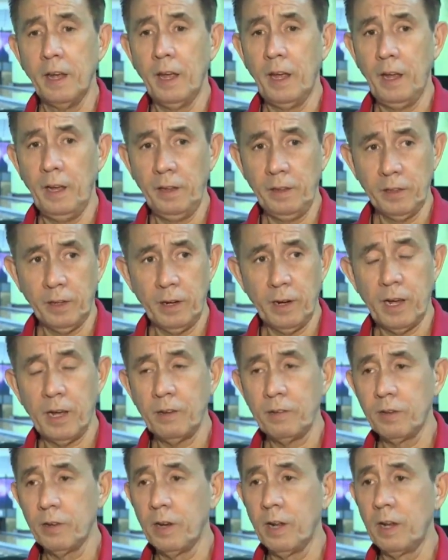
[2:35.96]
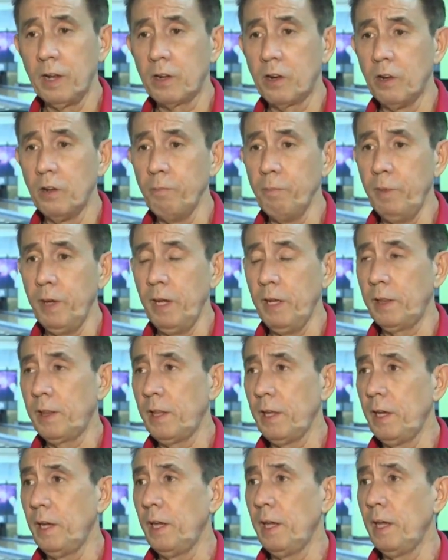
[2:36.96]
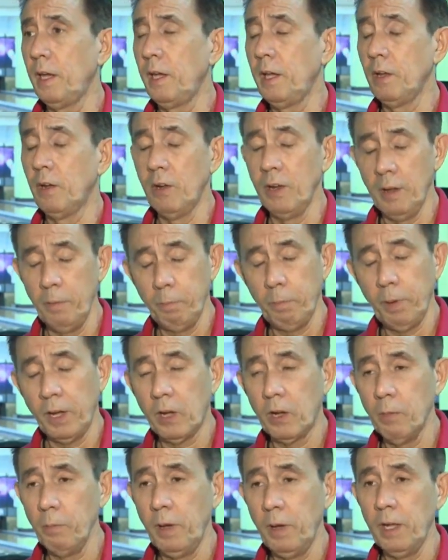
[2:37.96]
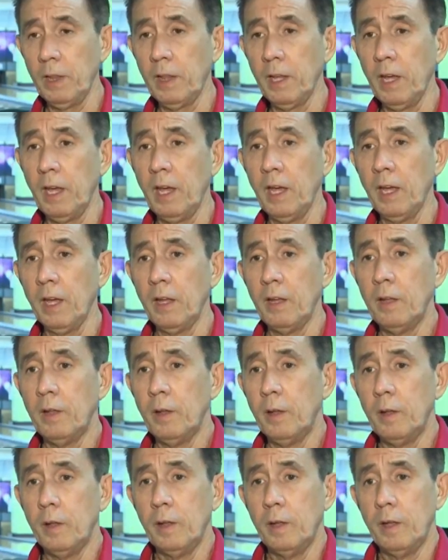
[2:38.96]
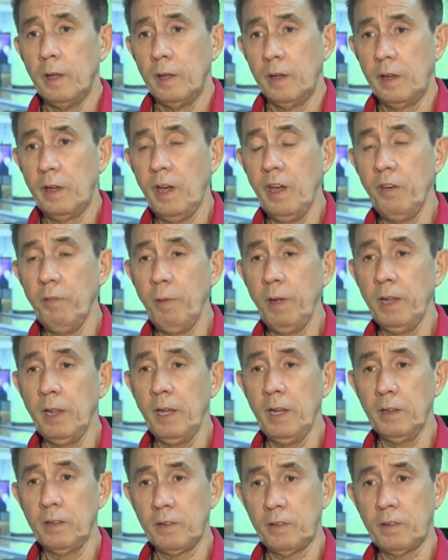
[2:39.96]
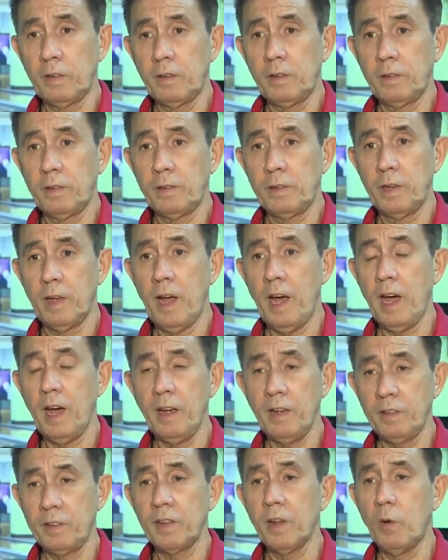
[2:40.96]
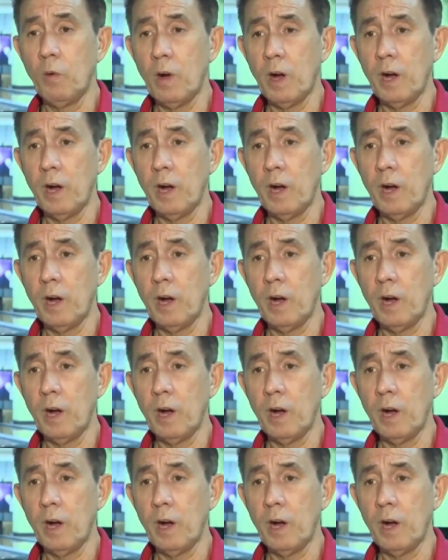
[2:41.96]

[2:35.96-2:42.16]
the International Committee, Olympic Committee, gave me its highest